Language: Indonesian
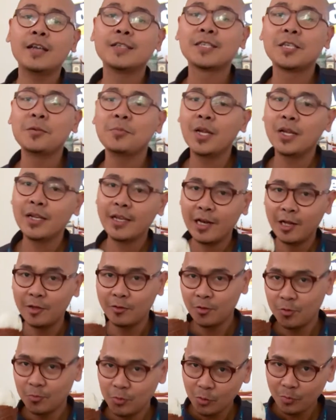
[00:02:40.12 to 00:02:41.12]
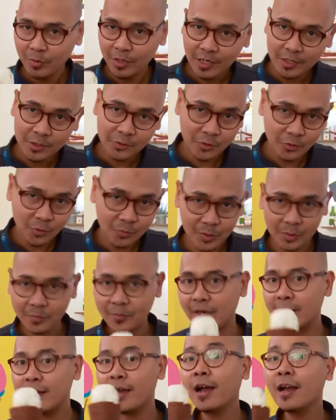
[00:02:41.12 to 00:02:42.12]
Ice cream dan gelato merupakan suatu
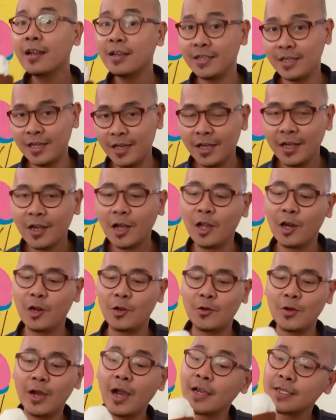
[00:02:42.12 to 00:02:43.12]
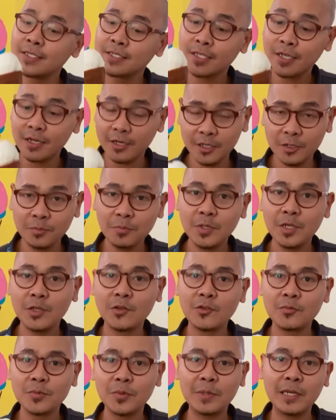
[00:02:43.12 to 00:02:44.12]
perbedaan ya kalau ice cream
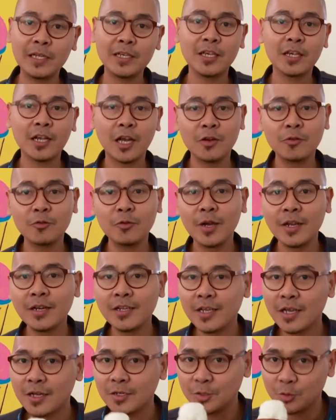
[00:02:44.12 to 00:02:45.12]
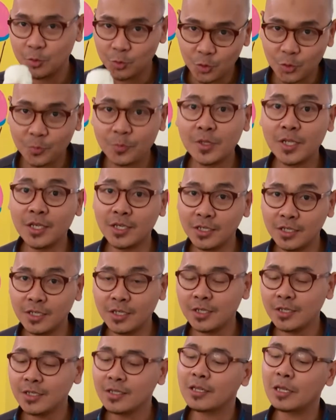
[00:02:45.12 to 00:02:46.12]
itu memiliki kandungan yang cukup
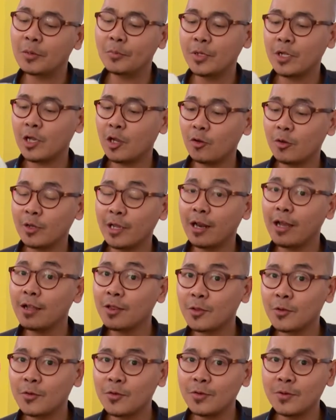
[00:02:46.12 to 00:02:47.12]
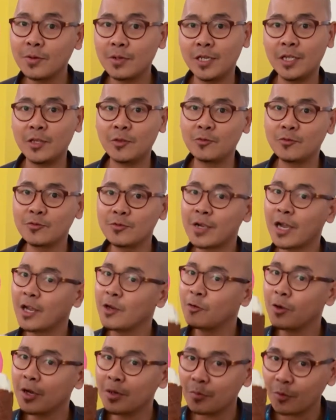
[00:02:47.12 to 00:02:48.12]
tinggi, tapi kalau gelato itu
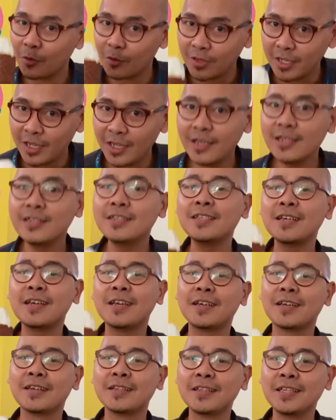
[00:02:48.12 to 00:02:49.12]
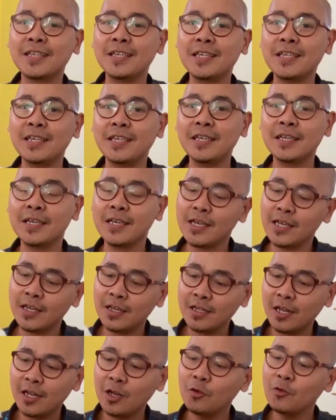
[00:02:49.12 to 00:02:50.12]
kandungan proteinnya yang tinggi.
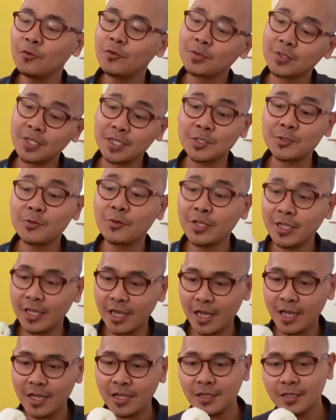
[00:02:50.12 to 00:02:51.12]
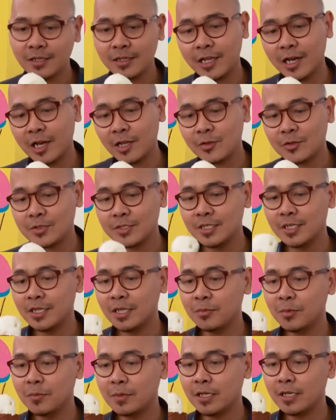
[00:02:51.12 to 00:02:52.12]
Lalu untuk teksturnya, gelato
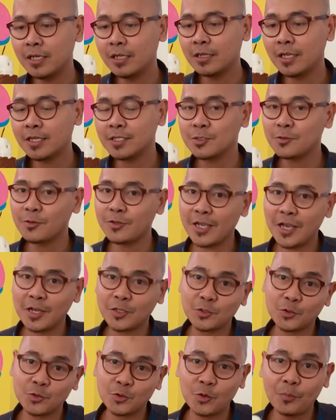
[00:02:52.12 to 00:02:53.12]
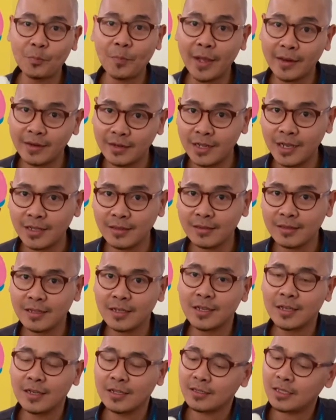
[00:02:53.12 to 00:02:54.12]
sendiri memiliki tekstur yang cukup padat,
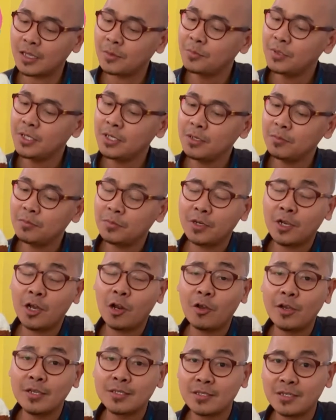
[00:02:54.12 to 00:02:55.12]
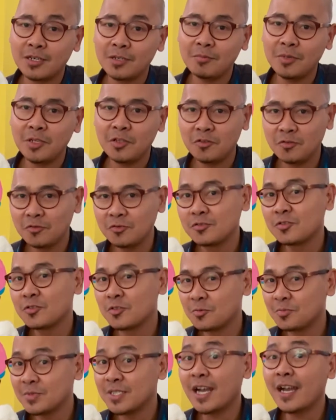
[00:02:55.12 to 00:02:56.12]
tapi kalau es krim itu
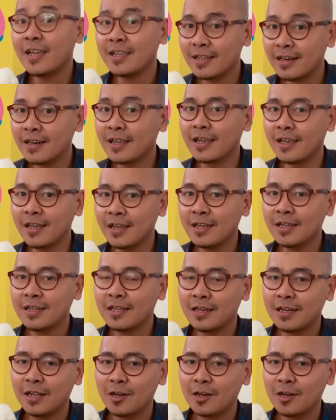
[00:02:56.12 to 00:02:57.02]
cukup cair ya.